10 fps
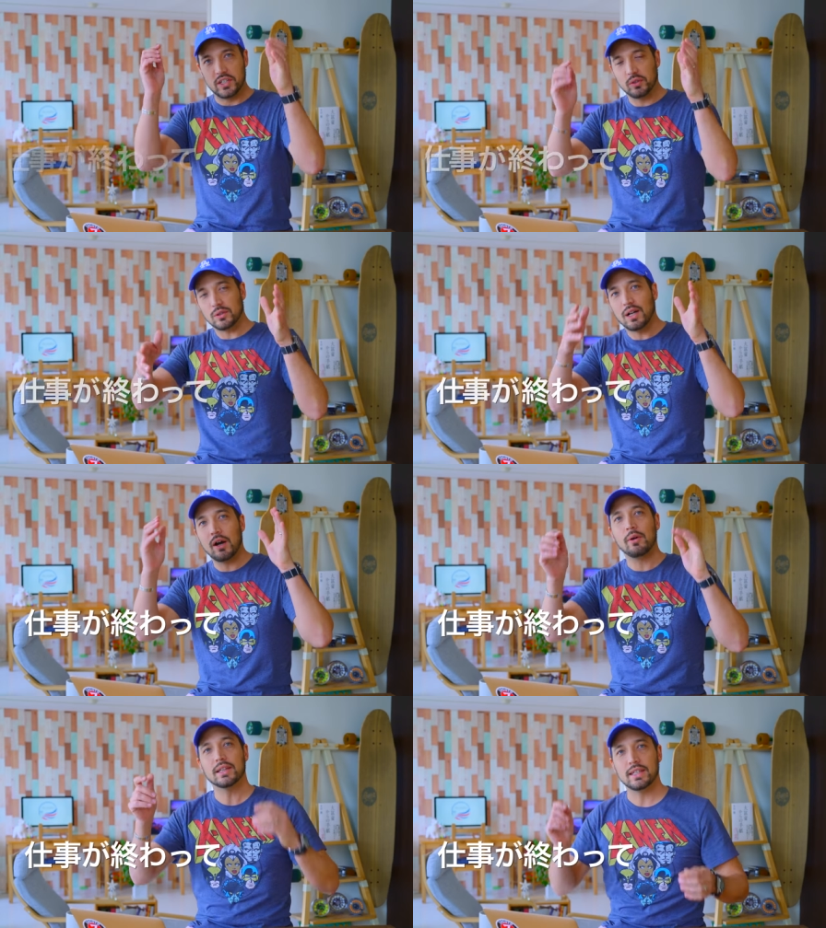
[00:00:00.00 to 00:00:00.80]
仕事
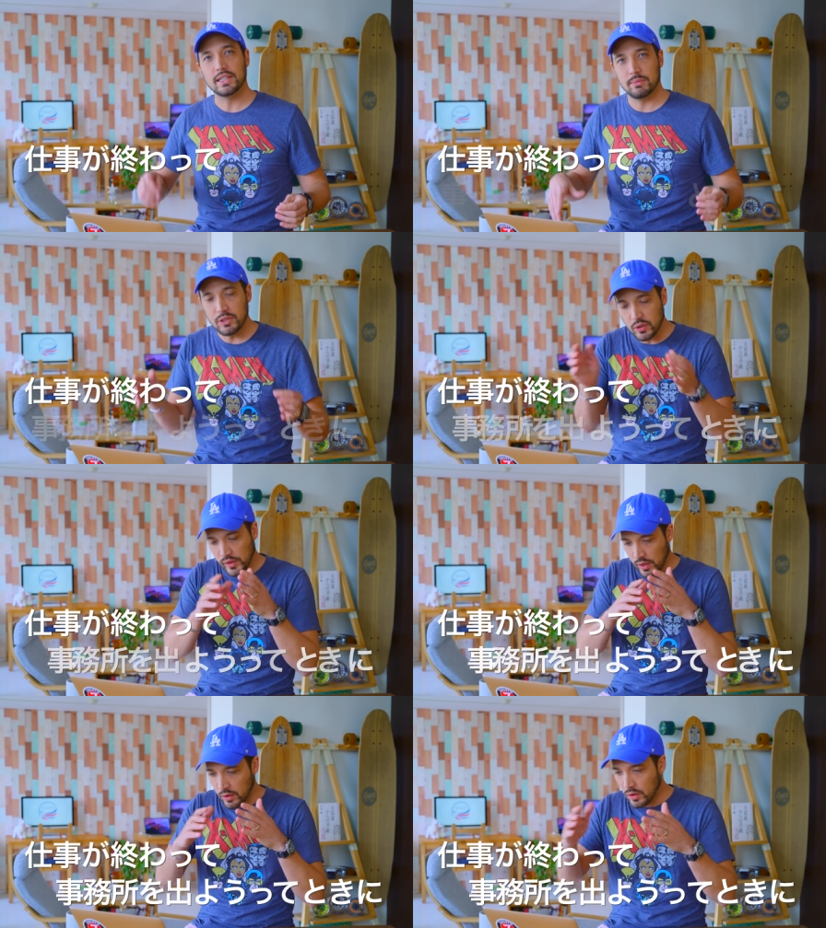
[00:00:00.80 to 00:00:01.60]
が終わって事務所
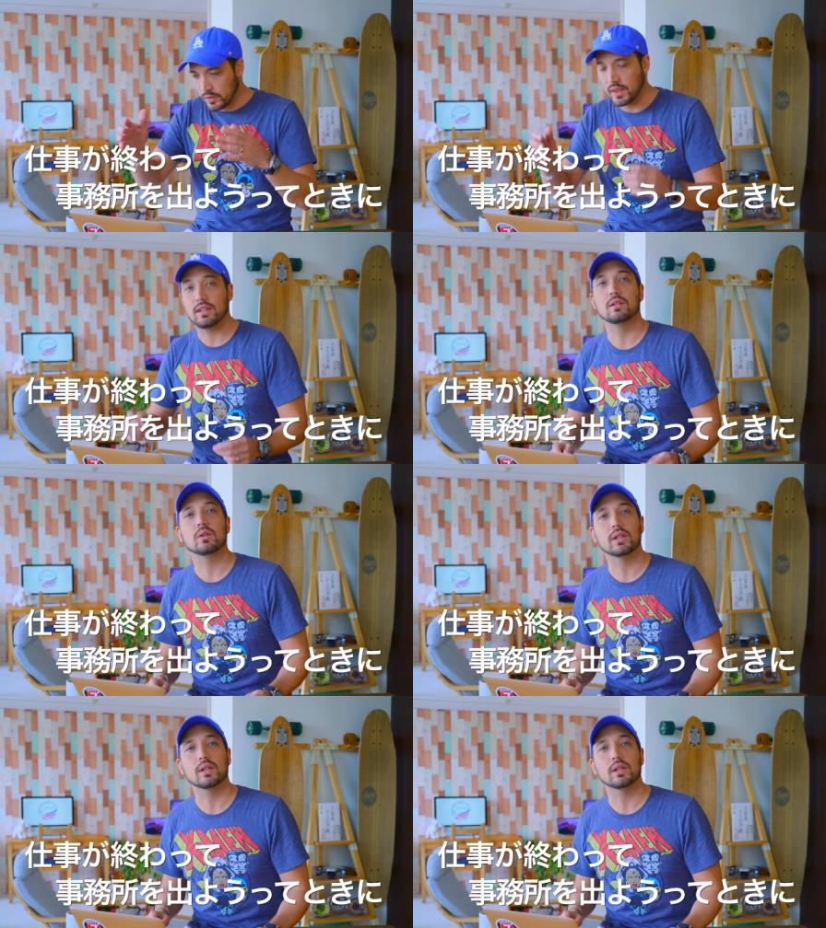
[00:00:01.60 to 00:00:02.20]
出ようっていう